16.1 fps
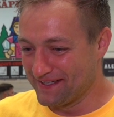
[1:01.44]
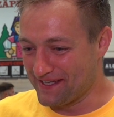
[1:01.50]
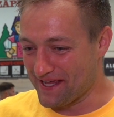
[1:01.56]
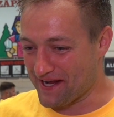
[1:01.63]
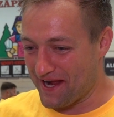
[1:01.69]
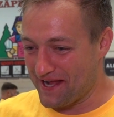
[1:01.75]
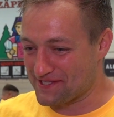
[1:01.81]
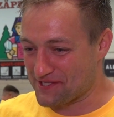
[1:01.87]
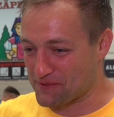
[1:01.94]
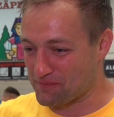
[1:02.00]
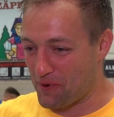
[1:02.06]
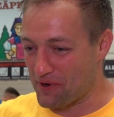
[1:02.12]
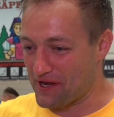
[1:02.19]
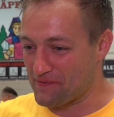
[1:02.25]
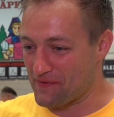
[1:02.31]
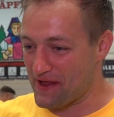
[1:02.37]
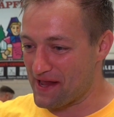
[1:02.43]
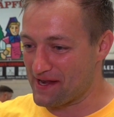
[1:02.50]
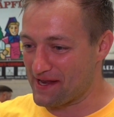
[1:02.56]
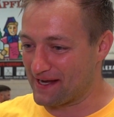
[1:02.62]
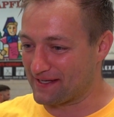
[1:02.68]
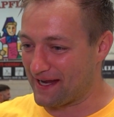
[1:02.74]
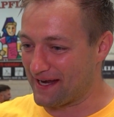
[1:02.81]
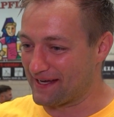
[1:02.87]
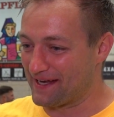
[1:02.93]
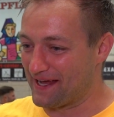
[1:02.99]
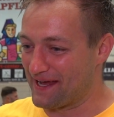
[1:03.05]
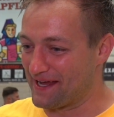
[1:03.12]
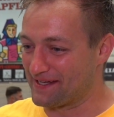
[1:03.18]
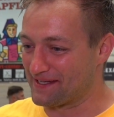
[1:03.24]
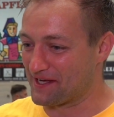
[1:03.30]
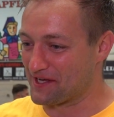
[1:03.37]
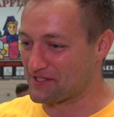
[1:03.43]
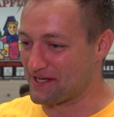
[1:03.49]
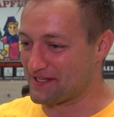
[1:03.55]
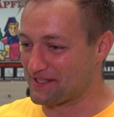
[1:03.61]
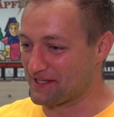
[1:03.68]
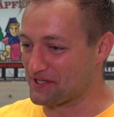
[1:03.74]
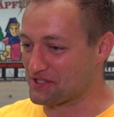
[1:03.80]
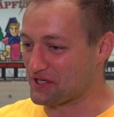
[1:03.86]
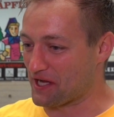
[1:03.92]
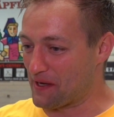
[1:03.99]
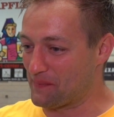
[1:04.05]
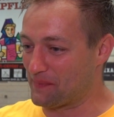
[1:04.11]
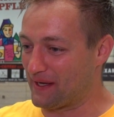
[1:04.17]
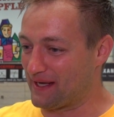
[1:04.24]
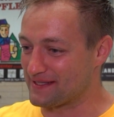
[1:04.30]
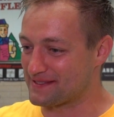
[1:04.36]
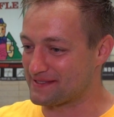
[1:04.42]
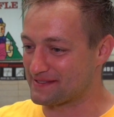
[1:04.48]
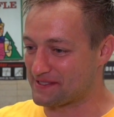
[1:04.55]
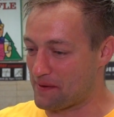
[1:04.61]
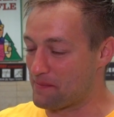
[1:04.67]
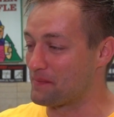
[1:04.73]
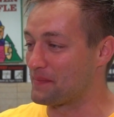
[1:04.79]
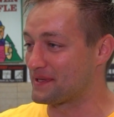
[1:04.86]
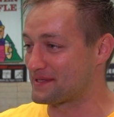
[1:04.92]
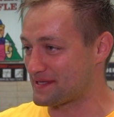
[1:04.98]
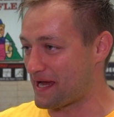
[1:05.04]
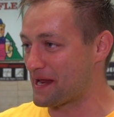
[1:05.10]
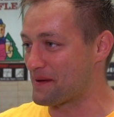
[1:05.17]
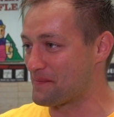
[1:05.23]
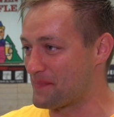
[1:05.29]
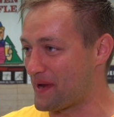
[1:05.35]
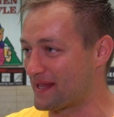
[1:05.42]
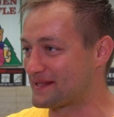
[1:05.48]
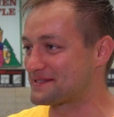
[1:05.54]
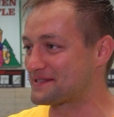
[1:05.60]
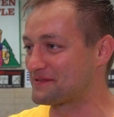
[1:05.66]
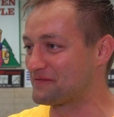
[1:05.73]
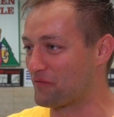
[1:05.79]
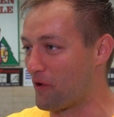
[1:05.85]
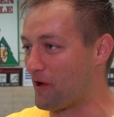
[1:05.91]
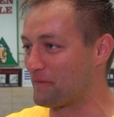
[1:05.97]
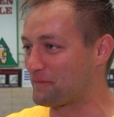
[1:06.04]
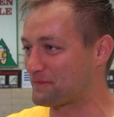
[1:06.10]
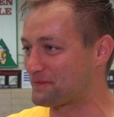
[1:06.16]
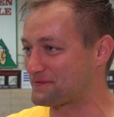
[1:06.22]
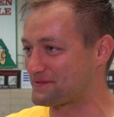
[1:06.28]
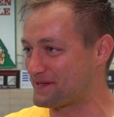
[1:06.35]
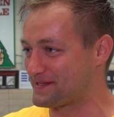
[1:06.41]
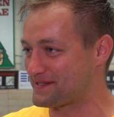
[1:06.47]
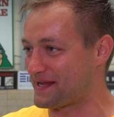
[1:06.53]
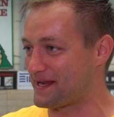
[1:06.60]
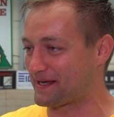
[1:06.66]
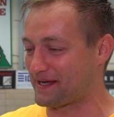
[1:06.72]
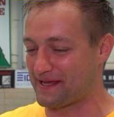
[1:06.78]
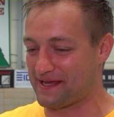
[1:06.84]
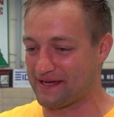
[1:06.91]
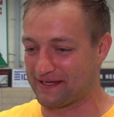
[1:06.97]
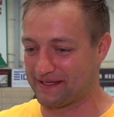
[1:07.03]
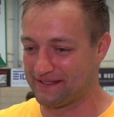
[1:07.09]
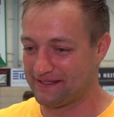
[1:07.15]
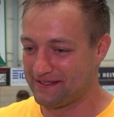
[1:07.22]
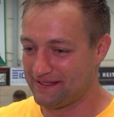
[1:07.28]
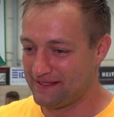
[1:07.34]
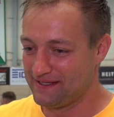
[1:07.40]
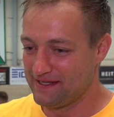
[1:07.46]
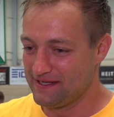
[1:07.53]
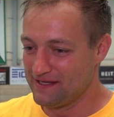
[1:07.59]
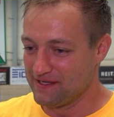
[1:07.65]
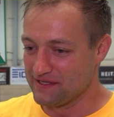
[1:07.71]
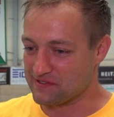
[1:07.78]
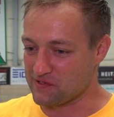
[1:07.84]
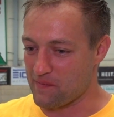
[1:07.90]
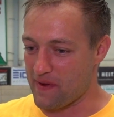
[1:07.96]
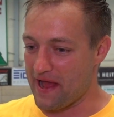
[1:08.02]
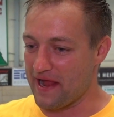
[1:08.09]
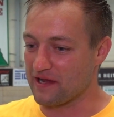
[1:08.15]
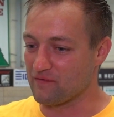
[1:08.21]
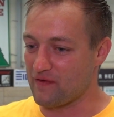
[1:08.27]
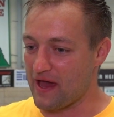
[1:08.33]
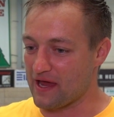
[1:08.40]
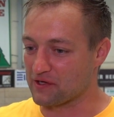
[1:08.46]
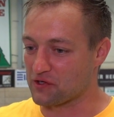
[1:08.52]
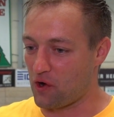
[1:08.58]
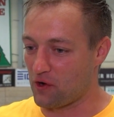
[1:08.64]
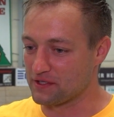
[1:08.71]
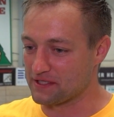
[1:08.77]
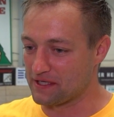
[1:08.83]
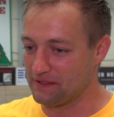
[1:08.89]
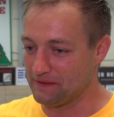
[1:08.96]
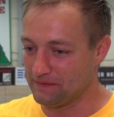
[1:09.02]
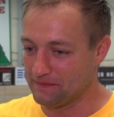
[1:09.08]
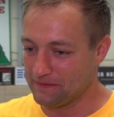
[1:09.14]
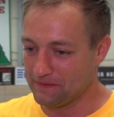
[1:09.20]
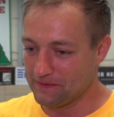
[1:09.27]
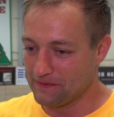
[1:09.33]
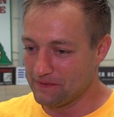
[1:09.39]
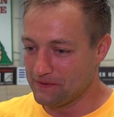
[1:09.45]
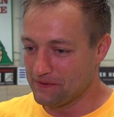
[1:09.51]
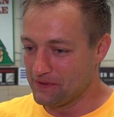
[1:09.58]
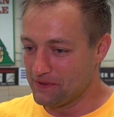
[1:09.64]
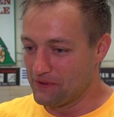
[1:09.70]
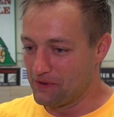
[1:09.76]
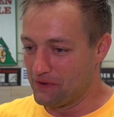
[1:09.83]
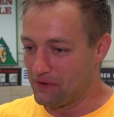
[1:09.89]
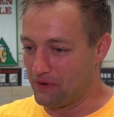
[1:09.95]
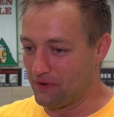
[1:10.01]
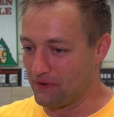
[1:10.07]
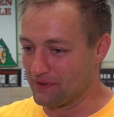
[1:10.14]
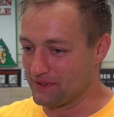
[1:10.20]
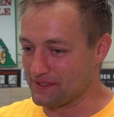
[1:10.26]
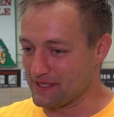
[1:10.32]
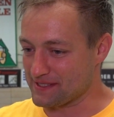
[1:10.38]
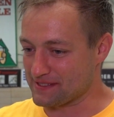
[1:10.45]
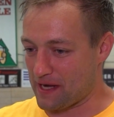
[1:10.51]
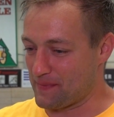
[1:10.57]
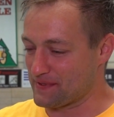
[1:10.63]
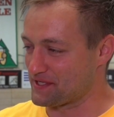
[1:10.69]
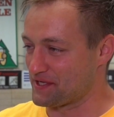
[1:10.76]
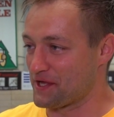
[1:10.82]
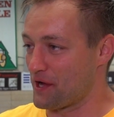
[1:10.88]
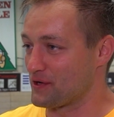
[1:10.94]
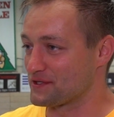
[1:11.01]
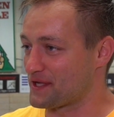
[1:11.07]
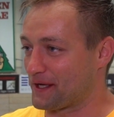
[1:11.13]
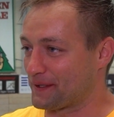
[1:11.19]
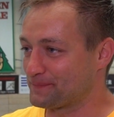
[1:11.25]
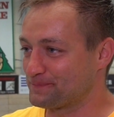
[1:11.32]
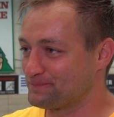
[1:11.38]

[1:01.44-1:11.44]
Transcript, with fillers: der geilste Sport der Welt, hat dann äh, die Geschichte geschrieben, dass Tim mit seinem letzten Wurf in seiner Karriere zum Helden werden konnte. Und das kann man sich nicht ausdenken.